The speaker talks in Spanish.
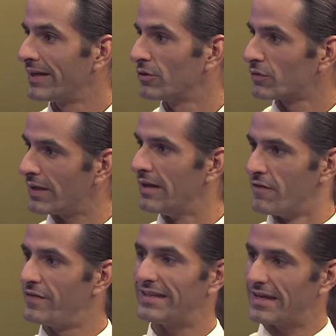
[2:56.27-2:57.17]
Entonces,
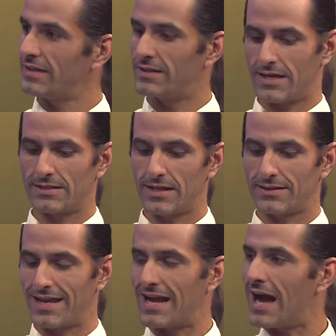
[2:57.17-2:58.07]
fíjate qué interesante,